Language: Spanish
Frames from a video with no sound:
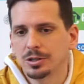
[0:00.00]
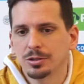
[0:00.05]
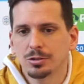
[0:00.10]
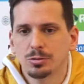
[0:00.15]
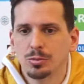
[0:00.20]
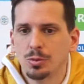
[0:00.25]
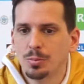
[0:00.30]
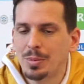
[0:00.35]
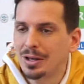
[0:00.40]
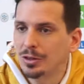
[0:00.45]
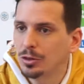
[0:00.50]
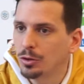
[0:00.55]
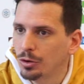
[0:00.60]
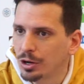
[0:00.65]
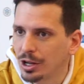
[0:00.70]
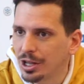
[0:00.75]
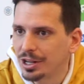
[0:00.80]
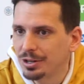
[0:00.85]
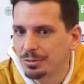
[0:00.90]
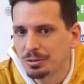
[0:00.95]
como
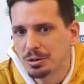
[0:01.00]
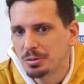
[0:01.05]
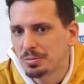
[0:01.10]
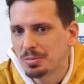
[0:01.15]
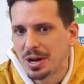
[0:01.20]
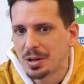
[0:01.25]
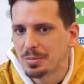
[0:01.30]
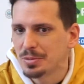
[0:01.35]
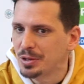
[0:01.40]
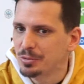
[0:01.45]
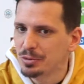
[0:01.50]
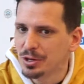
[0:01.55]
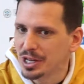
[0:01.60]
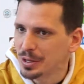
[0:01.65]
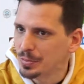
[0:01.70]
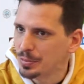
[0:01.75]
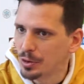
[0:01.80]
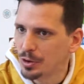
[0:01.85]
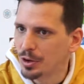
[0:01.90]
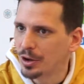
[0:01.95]
McDonnell. para mí un
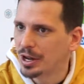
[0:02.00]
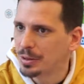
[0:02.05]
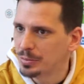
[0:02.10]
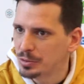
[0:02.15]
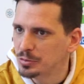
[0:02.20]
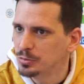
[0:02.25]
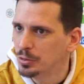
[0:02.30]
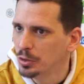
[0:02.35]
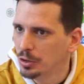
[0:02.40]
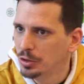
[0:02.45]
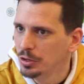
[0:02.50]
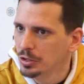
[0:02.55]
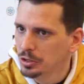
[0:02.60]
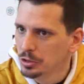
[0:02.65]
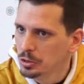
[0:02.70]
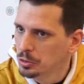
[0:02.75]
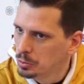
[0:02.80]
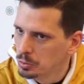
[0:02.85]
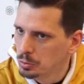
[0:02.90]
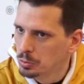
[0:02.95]
equipo ahora mismo
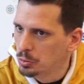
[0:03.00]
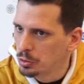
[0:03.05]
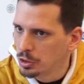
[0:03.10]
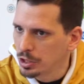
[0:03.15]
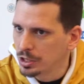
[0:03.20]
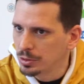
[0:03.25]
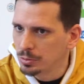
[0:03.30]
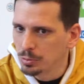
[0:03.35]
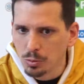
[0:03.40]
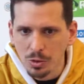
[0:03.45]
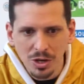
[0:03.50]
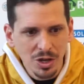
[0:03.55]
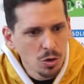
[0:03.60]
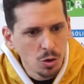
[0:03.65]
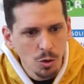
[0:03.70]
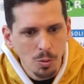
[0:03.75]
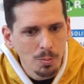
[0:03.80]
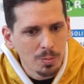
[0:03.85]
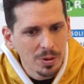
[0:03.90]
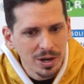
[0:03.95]
muy, muy
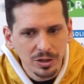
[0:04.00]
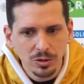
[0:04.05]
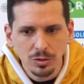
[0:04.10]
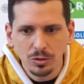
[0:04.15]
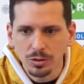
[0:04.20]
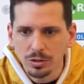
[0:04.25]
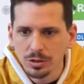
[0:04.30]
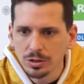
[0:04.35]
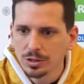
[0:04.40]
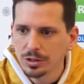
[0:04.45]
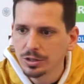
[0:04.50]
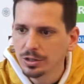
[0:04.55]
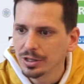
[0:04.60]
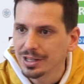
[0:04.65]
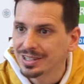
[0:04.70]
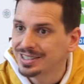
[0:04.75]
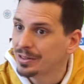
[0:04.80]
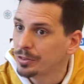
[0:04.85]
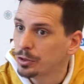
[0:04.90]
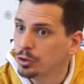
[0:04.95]
completo,
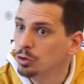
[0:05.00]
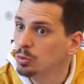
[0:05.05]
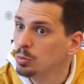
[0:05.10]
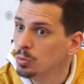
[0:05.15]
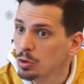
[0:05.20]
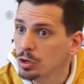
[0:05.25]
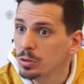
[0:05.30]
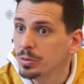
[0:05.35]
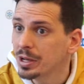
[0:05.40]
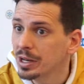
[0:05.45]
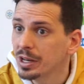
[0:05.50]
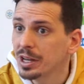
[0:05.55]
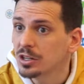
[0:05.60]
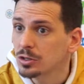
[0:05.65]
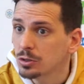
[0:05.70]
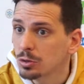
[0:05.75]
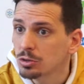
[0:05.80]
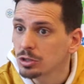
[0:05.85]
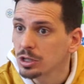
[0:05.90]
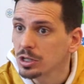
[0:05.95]
que está haciendo muy bien las
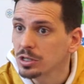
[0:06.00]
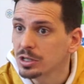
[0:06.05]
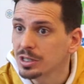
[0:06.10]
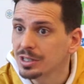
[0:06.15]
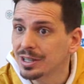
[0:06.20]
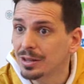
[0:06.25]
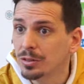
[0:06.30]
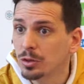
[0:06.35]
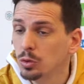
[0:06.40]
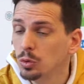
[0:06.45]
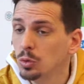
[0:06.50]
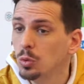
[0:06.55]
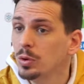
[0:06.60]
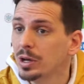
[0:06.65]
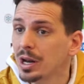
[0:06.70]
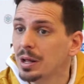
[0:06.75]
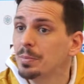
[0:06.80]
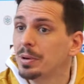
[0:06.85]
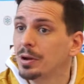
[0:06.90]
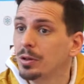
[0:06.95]
cosas, que está haciendo un
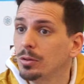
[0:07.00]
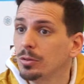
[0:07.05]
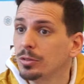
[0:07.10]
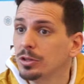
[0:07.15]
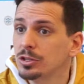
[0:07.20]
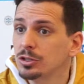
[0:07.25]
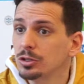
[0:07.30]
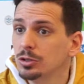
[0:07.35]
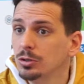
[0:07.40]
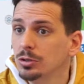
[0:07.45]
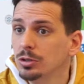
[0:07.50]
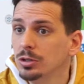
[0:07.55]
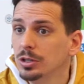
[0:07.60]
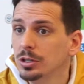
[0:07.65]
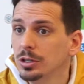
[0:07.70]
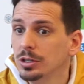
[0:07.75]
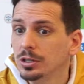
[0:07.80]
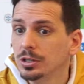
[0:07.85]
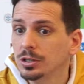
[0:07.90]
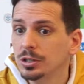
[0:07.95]
gran baloncesto
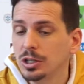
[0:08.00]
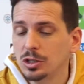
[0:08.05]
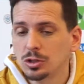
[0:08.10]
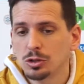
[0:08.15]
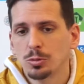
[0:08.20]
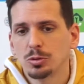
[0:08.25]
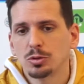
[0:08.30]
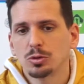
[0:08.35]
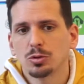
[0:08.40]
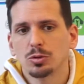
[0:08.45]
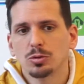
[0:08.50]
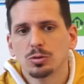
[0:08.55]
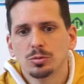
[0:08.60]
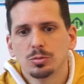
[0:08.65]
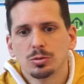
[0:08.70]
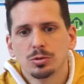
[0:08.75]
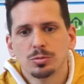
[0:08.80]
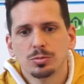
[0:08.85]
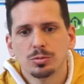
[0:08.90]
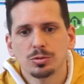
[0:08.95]
y sobre todo,
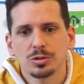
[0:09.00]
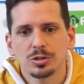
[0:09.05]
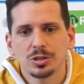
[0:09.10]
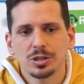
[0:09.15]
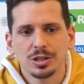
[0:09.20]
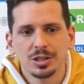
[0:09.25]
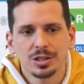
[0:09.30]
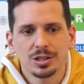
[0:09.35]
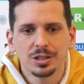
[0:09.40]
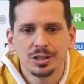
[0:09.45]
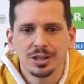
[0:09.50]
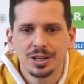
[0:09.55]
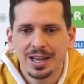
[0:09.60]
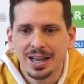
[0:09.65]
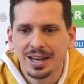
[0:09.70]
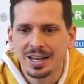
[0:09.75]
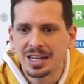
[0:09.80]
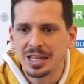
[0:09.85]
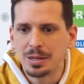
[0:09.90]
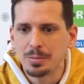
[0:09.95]
bueno, pues que,
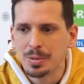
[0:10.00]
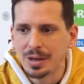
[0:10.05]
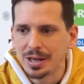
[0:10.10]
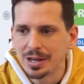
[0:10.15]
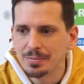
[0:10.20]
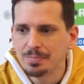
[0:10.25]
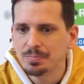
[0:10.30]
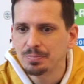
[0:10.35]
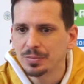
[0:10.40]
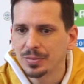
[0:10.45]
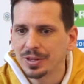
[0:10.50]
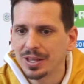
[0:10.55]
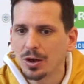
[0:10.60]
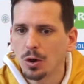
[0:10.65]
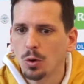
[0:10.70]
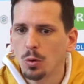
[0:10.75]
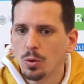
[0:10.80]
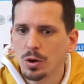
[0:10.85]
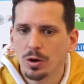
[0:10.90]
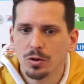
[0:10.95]
a nivel de
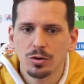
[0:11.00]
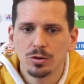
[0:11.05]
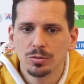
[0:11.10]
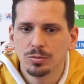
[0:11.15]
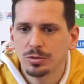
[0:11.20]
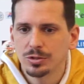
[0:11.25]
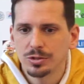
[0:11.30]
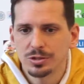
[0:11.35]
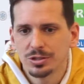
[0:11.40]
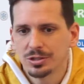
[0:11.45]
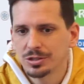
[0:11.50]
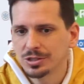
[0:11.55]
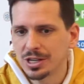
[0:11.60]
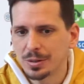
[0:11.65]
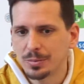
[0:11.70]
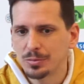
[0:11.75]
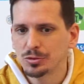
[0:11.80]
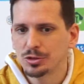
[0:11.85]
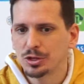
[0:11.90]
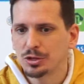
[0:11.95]
juego, pues
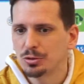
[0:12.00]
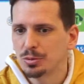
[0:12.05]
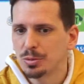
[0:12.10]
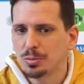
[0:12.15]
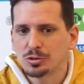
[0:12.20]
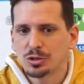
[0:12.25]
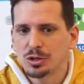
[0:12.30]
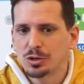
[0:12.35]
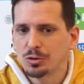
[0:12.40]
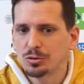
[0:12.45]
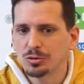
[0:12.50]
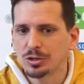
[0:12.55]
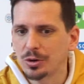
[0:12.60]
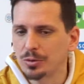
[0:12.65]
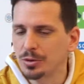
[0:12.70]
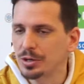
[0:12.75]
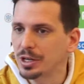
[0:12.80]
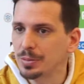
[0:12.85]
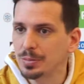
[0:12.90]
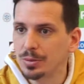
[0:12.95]
sabemos que nos vamos a encontrar
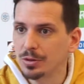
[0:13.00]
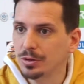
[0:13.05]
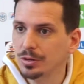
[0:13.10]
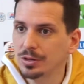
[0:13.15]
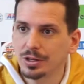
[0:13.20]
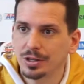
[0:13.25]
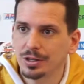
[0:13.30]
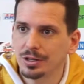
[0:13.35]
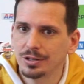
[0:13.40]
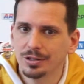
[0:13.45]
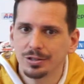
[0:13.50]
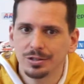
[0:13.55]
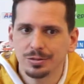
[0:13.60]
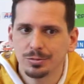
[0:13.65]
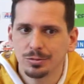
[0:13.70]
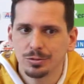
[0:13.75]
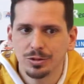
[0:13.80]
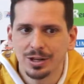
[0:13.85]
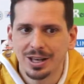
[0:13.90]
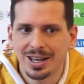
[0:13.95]
un equipo que
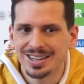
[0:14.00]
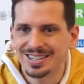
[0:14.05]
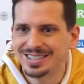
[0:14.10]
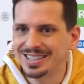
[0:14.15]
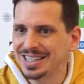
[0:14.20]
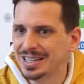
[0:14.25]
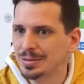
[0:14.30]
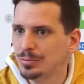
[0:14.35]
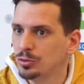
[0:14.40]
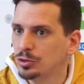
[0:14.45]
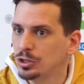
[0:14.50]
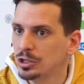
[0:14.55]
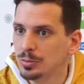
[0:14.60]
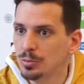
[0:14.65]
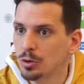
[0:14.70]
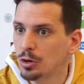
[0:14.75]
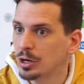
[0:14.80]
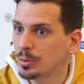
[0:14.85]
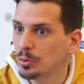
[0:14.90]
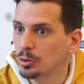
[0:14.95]
castiga
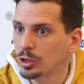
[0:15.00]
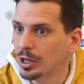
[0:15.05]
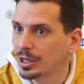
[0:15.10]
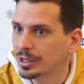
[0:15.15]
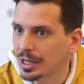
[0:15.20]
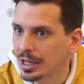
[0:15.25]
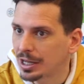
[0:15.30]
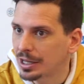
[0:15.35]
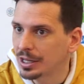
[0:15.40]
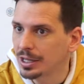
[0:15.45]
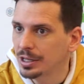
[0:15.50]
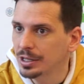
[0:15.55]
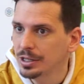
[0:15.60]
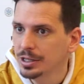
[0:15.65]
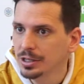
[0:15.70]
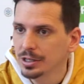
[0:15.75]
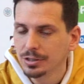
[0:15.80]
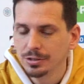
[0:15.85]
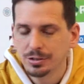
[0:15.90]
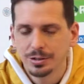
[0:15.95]
muchísimo el rebote de ataque,
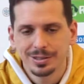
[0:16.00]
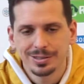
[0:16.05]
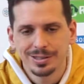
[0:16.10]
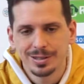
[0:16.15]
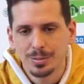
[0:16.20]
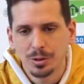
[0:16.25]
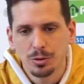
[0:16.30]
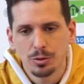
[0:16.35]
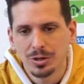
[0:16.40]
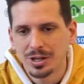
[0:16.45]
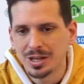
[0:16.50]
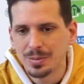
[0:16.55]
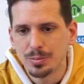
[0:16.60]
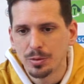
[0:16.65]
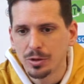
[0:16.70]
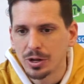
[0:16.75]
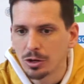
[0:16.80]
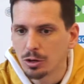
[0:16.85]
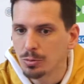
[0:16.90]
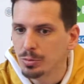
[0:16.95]
es el mejor
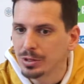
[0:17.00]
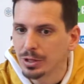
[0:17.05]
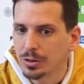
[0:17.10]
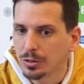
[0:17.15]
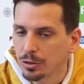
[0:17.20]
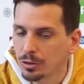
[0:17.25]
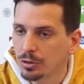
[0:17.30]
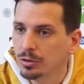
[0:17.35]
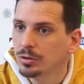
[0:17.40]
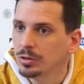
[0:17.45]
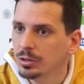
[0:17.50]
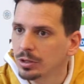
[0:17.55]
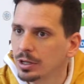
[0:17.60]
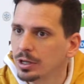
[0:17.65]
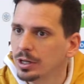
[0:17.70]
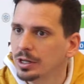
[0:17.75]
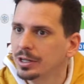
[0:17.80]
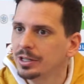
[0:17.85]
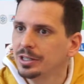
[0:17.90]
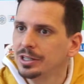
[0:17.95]
equipo de la competición,
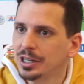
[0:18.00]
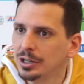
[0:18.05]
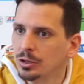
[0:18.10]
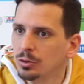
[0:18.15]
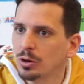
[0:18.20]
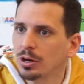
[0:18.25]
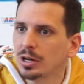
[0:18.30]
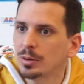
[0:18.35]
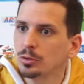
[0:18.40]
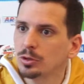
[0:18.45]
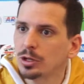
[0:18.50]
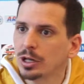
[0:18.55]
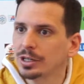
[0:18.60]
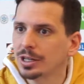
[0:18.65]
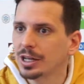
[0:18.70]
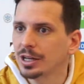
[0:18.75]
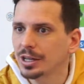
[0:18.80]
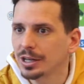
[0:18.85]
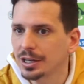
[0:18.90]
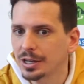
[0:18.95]
ah, yendo al rebote de
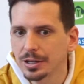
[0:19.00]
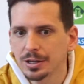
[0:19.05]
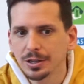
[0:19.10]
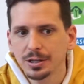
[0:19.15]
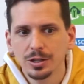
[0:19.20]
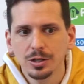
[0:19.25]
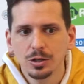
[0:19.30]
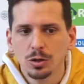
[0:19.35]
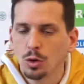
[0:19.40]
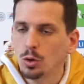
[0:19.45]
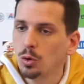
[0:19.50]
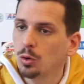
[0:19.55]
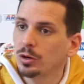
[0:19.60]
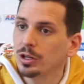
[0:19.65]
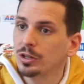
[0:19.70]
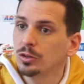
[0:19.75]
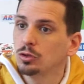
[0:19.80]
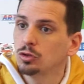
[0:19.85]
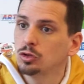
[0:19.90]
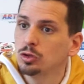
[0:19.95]
ataque,
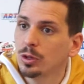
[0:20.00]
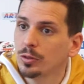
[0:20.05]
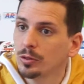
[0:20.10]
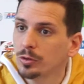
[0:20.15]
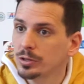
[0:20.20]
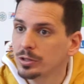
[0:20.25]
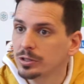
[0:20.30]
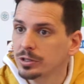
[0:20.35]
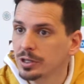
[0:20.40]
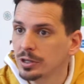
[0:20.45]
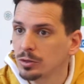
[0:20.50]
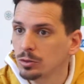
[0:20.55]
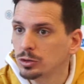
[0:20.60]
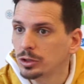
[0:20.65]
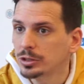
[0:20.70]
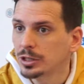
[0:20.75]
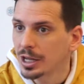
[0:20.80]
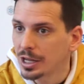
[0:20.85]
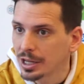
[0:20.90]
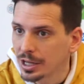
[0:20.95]
corriendo situaciones de
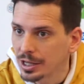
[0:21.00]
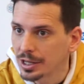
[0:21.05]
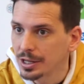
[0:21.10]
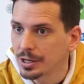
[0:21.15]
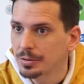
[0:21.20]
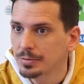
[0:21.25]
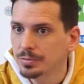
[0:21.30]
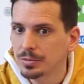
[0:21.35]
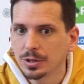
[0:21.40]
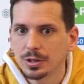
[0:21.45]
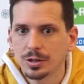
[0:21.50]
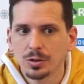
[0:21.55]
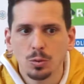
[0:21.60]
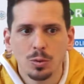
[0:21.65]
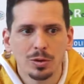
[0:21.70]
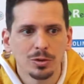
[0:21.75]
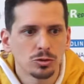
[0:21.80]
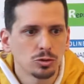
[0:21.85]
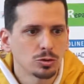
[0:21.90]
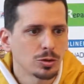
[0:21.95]
contraataque,
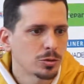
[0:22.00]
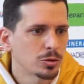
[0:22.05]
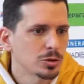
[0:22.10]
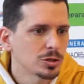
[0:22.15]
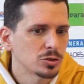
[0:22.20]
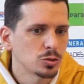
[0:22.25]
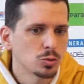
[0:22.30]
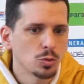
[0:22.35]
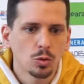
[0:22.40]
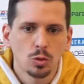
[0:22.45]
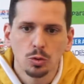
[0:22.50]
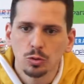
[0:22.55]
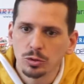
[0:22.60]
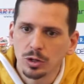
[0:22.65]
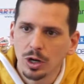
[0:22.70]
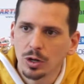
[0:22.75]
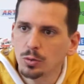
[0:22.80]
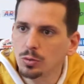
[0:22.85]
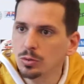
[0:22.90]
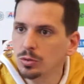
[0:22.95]
jugando situaciones de uno
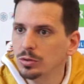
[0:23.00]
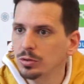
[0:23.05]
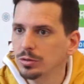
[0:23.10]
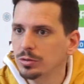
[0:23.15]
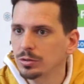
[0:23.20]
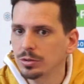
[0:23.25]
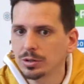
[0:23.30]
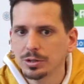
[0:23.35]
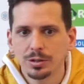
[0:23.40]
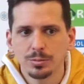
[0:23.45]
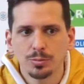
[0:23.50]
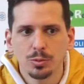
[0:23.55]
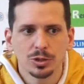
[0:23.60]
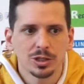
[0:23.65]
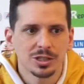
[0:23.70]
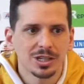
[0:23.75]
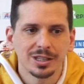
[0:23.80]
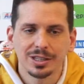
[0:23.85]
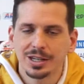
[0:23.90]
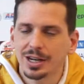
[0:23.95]
contra uno, de
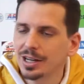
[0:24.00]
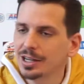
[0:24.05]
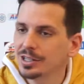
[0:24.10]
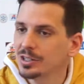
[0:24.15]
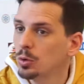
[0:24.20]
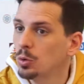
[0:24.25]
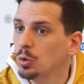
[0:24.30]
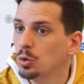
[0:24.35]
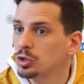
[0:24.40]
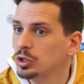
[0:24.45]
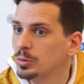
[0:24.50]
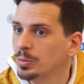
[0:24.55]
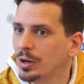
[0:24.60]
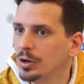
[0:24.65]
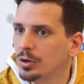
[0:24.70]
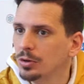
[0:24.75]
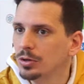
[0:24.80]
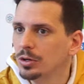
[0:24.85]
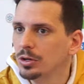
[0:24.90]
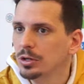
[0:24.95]
puertas atrás, de juego sin
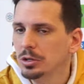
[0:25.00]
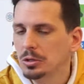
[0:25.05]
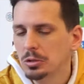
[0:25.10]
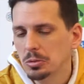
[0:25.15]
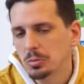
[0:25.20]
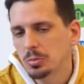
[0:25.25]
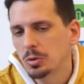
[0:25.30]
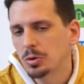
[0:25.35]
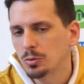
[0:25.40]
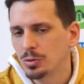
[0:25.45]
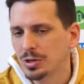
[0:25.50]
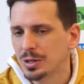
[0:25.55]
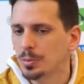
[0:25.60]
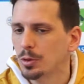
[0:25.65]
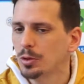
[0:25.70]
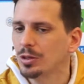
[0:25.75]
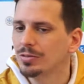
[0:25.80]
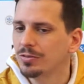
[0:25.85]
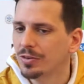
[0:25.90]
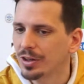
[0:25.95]
balón. Bueno, un
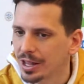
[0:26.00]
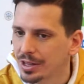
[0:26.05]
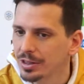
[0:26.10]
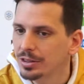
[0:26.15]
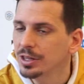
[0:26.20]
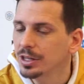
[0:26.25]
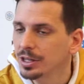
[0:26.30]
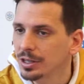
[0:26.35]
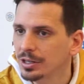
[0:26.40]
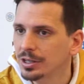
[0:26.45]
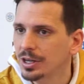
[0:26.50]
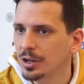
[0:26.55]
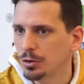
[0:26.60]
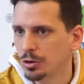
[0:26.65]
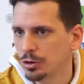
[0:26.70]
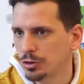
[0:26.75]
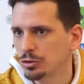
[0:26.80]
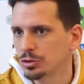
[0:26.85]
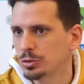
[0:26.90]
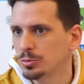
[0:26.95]
equipo diferente a lo
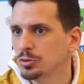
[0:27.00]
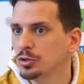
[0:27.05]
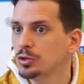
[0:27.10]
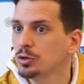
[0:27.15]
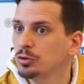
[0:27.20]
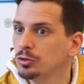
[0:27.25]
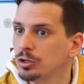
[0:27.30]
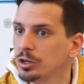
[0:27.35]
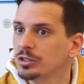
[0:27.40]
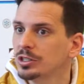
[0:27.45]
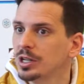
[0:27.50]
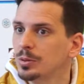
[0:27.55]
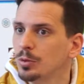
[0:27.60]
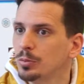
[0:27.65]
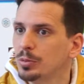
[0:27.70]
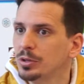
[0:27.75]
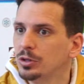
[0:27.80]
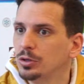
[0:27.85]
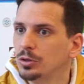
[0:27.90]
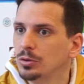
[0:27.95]
que nos hemos encontrado hasta el
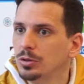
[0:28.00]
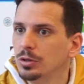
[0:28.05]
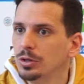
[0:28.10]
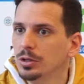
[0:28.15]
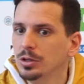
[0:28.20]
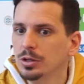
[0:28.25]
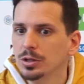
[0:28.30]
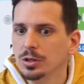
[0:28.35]
momento,